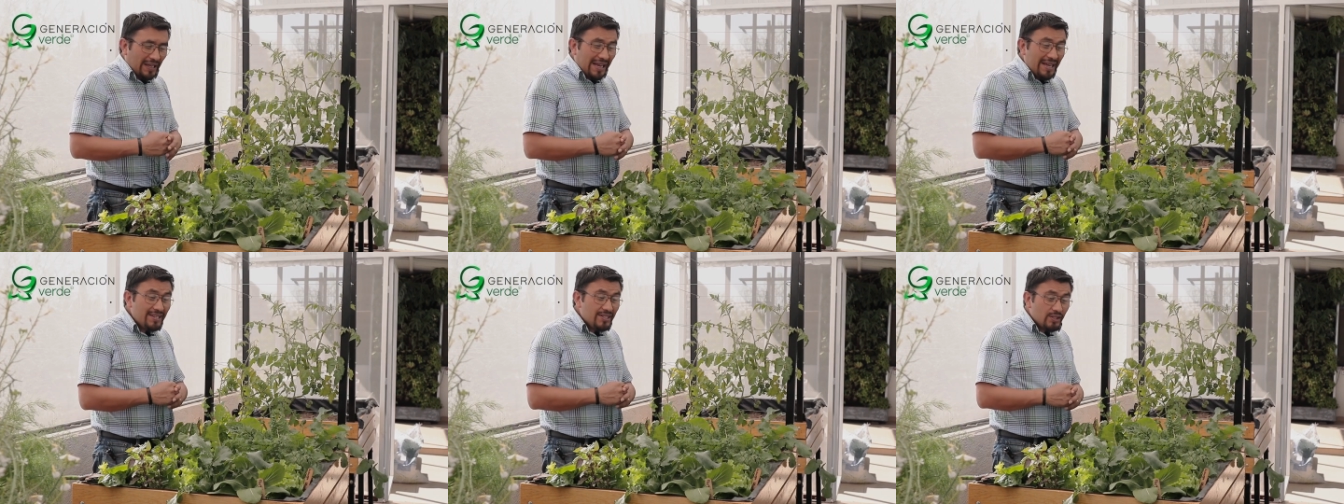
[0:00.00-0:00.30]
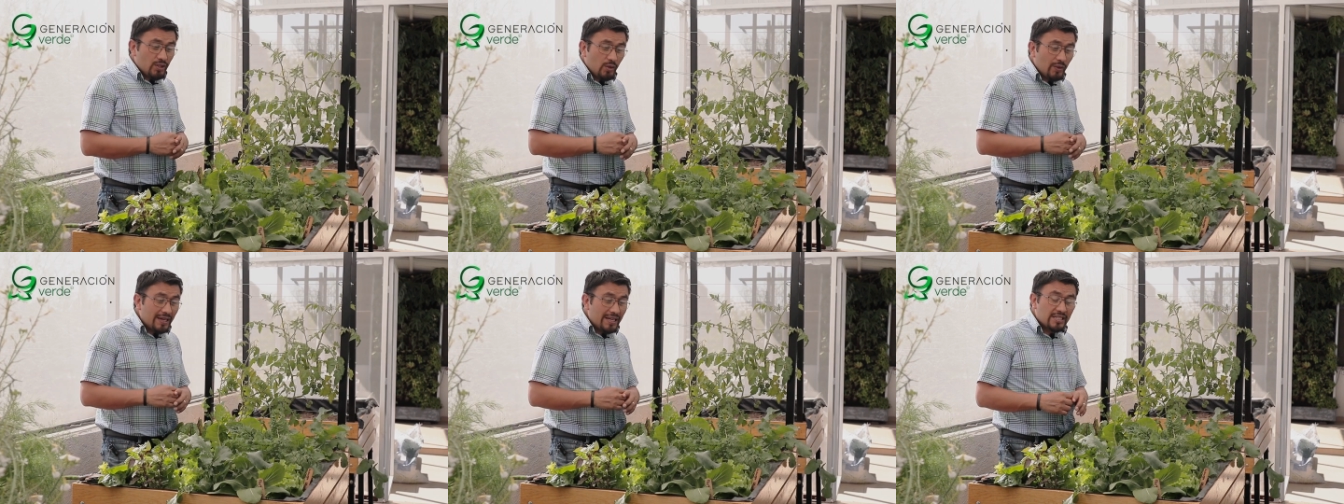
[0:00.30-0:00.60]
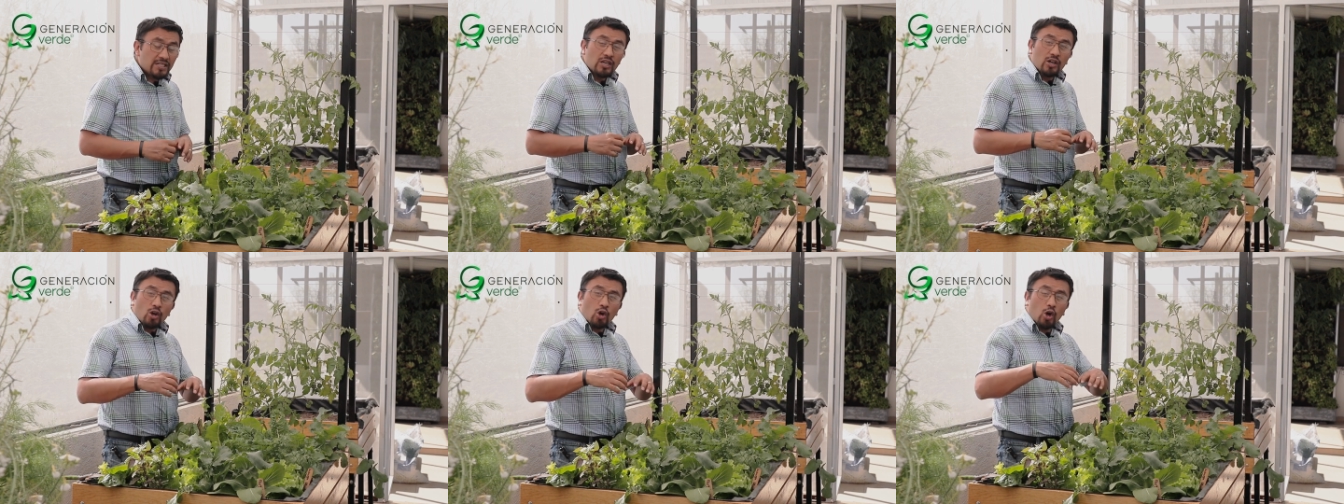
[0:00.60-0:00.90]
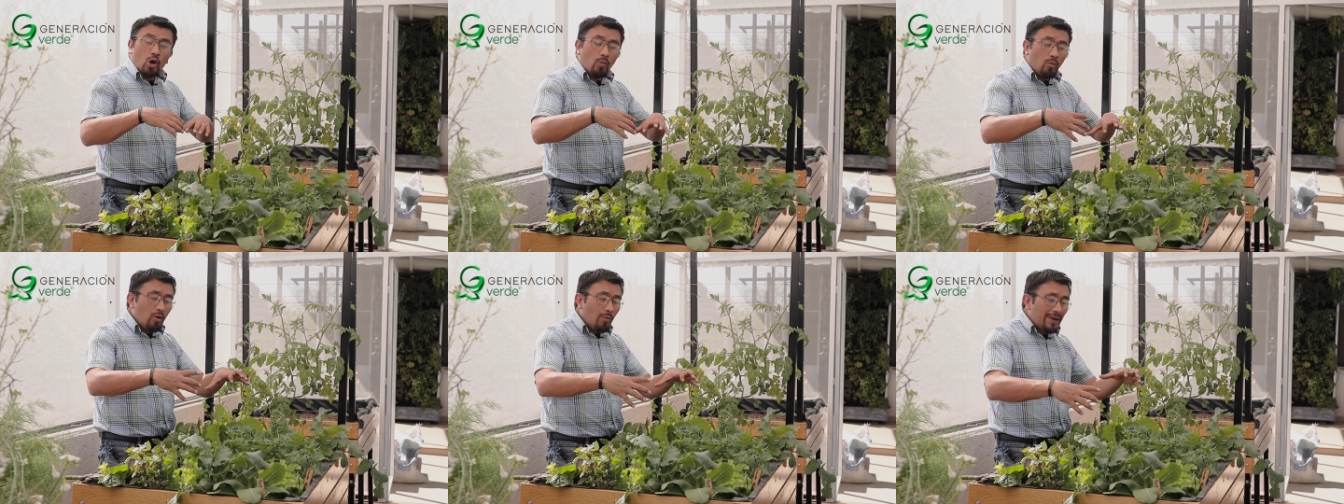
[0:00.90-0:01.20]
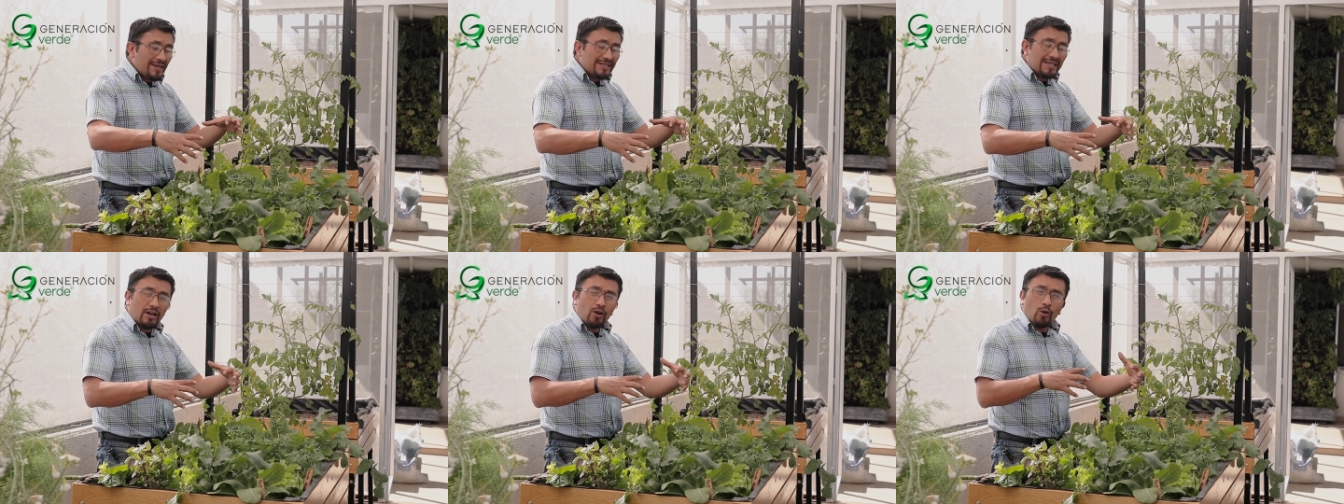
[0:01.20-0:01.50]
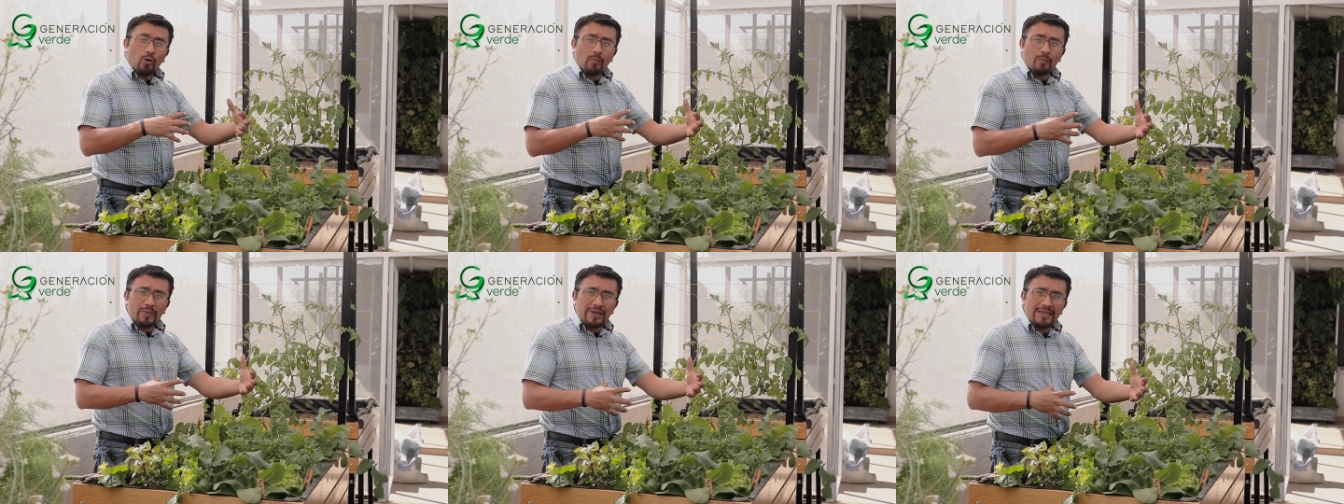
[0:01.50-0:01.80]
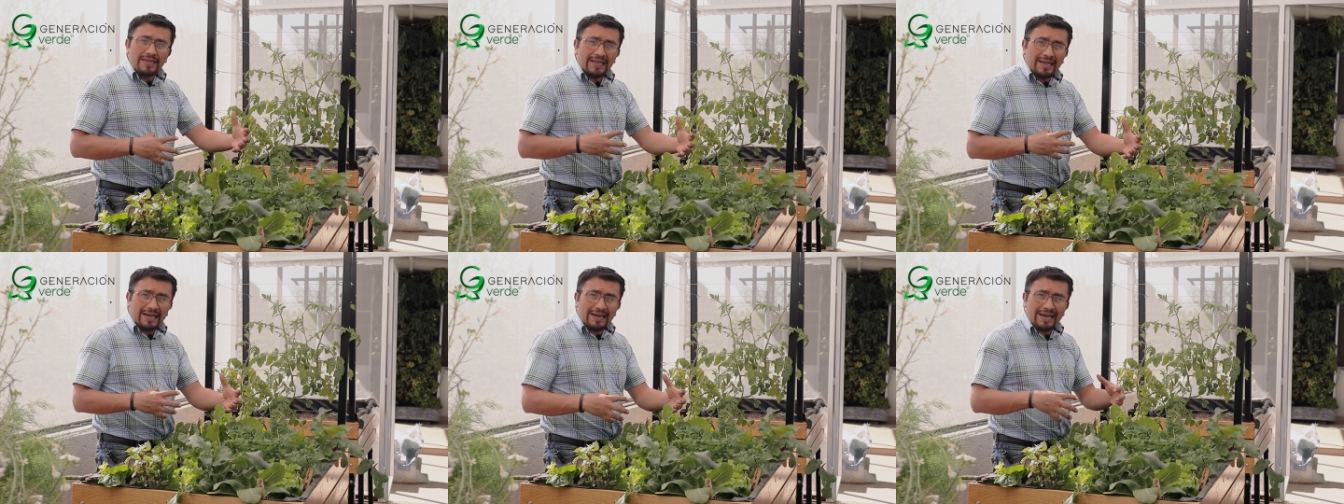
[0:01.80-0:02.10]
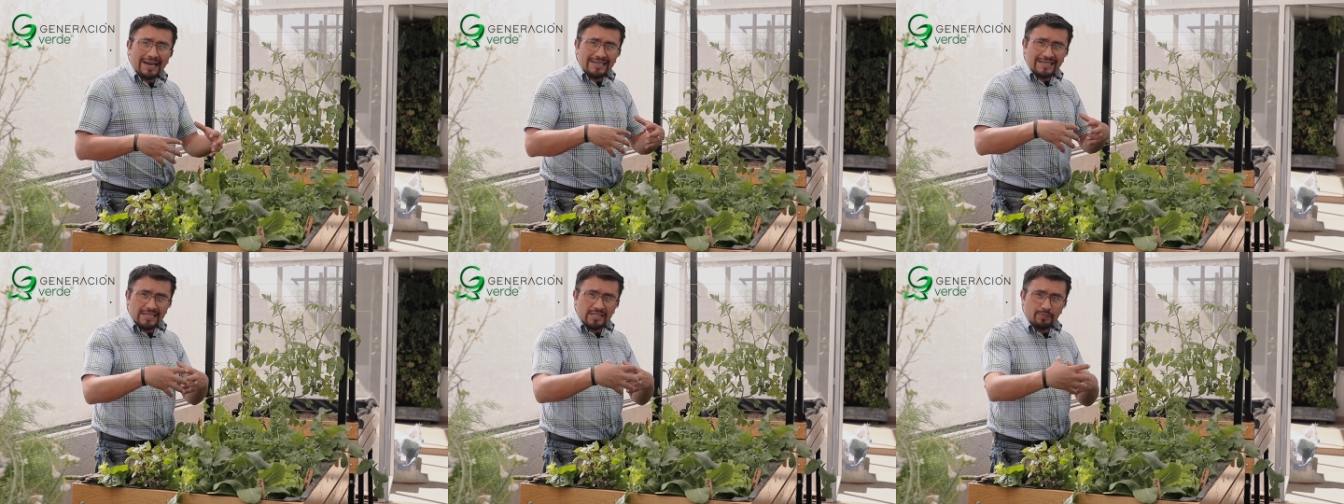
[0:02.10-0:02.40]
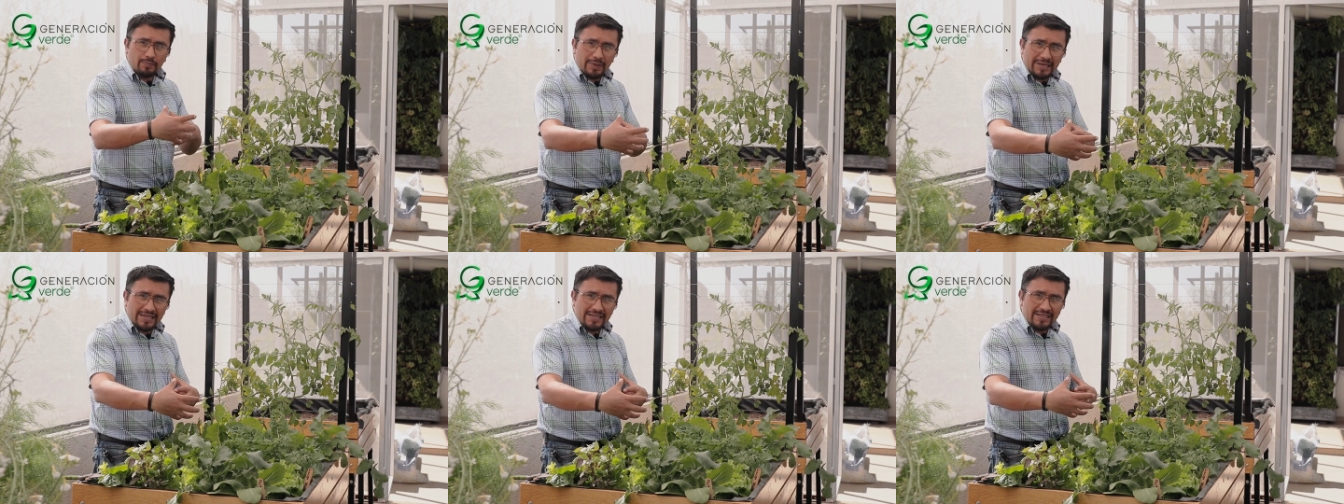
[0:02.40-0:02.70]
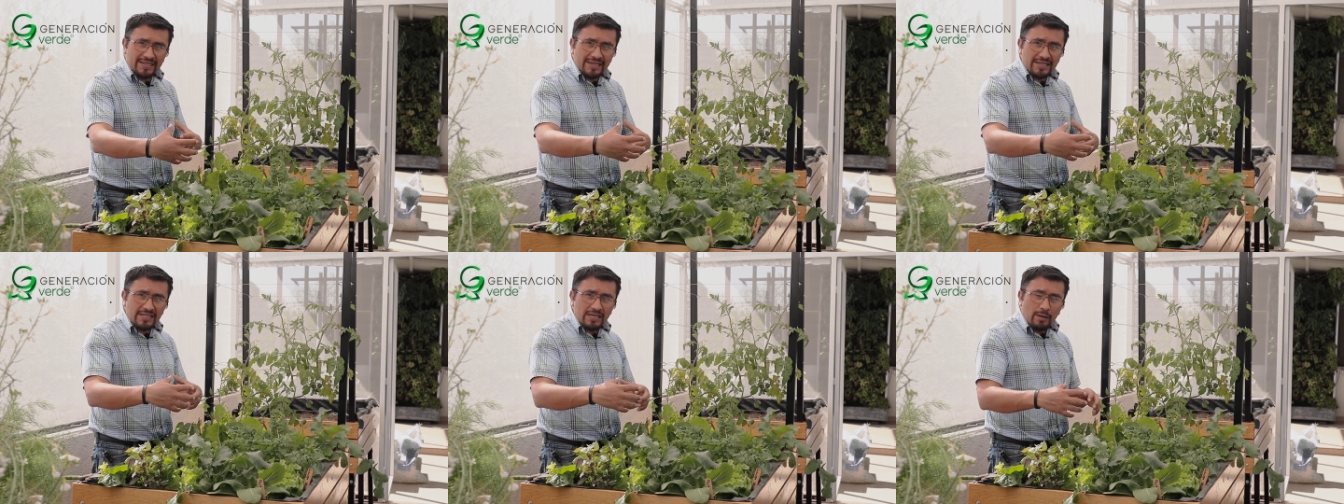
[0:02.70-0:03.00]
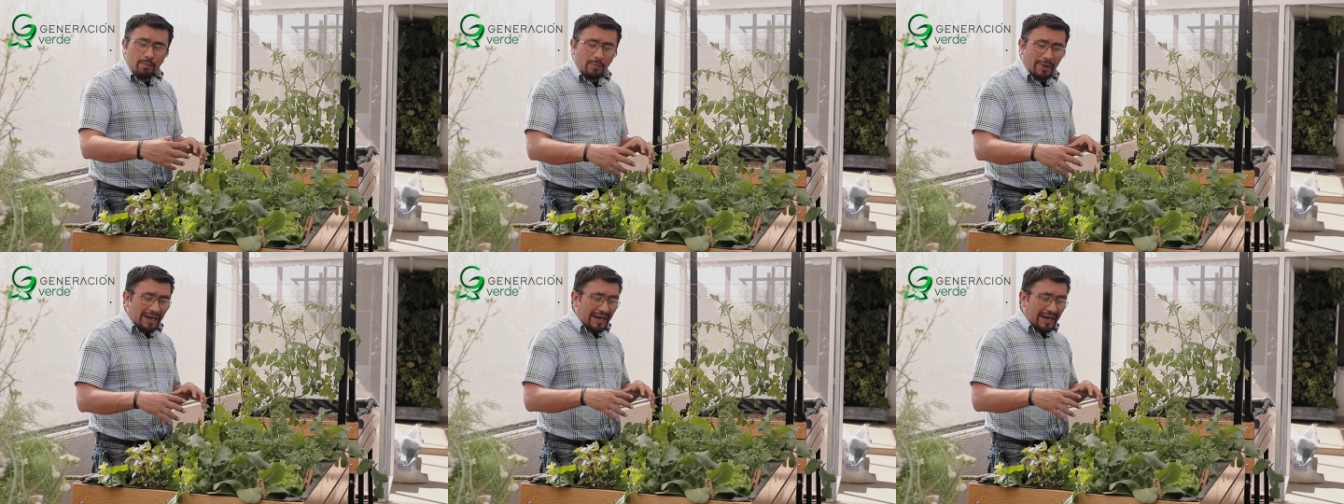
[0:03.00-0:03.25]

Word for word: Esto es cómo vas a combinar las especies